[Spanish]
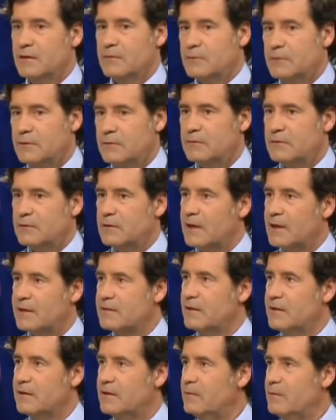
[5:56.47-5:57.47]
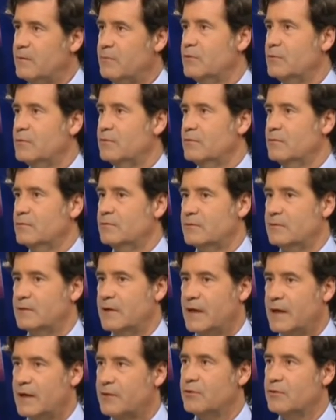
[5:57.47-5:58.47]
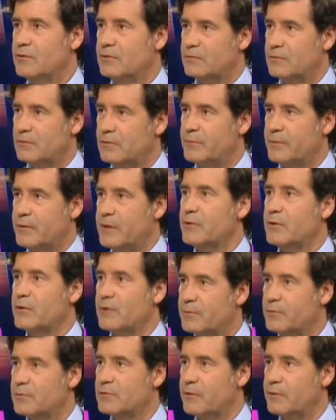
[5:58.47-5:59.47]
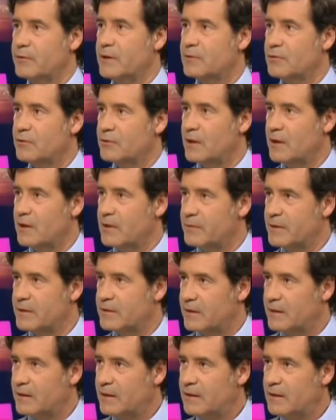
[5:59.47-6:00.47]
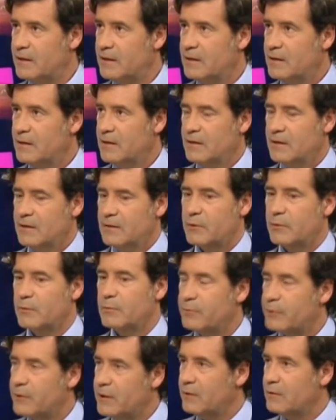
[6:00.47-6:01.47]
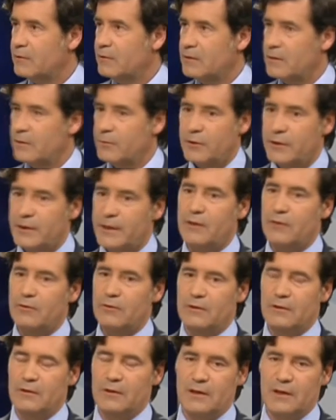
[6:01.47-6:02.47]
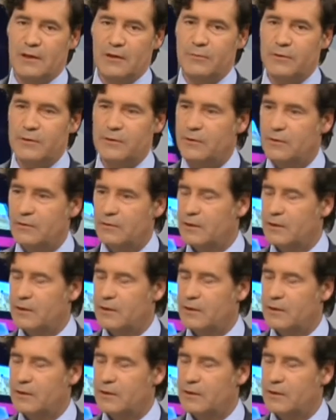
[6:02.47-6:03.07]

bueno, en la SED llevamos tres años con el premio de responsabilidad social empresarial promoviendo, hemos creado eh, la Comisión de